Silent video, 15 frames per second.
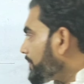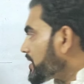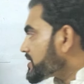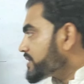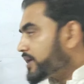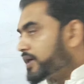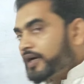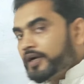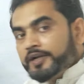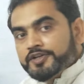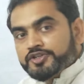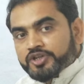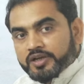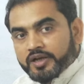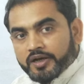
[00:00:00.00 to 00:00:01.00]
पास एक
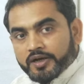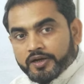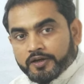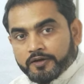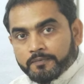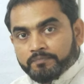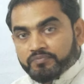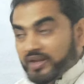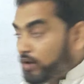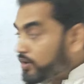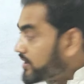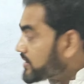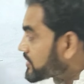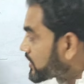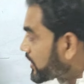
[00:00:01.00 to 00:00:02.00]
कंडीशन आ गया और
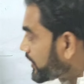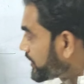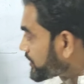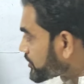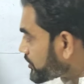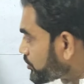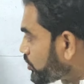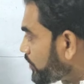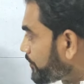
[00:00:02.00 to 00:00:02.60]
इस कंडीशन को